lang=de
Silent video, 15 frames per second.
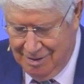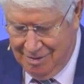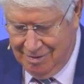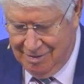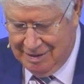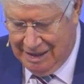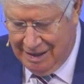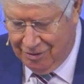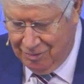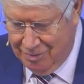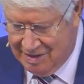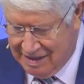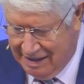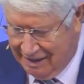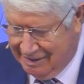Und
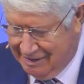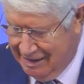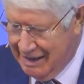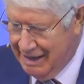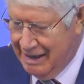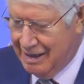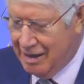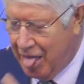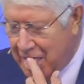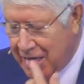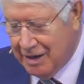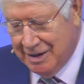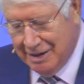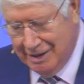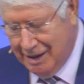darum sagt der Herr
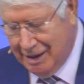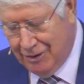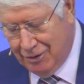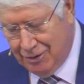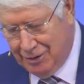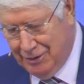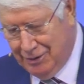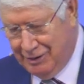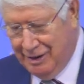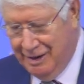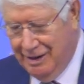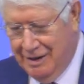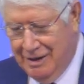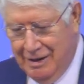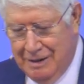ja auch noch
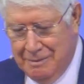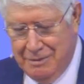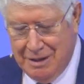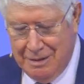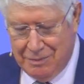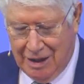in dem